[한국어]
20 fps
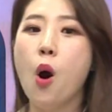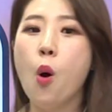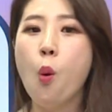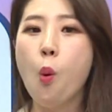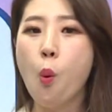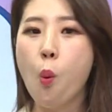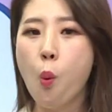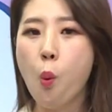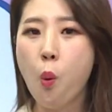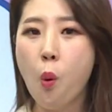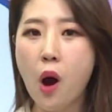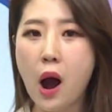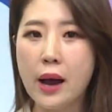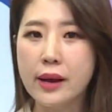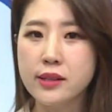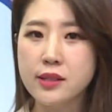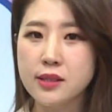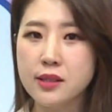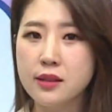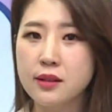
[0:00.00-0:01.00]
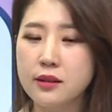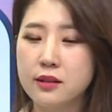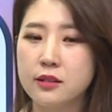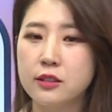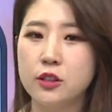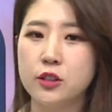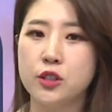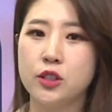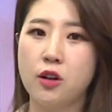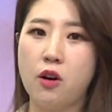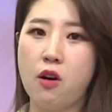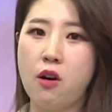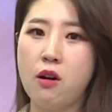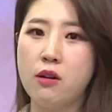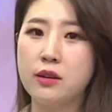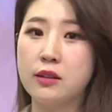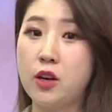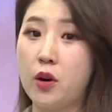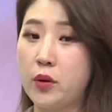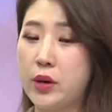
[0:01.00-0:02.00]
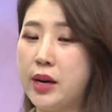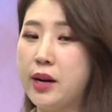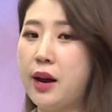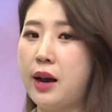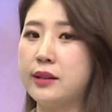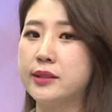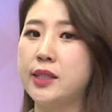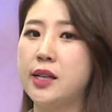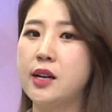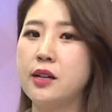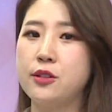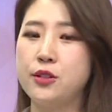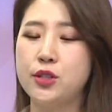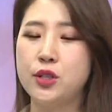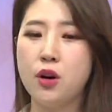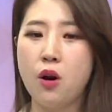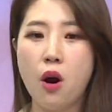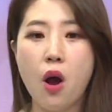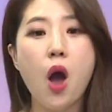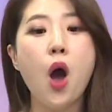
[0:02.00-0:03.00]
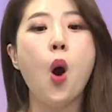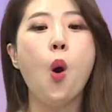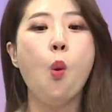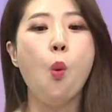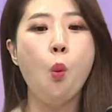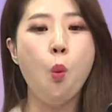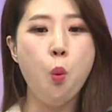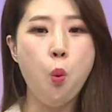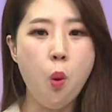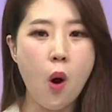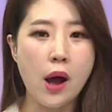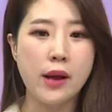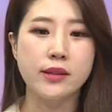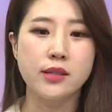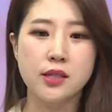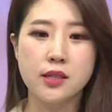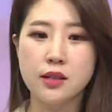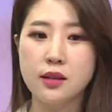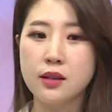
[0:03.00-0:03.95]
What? 그렇죠. 여기에 강세가 있죠. What?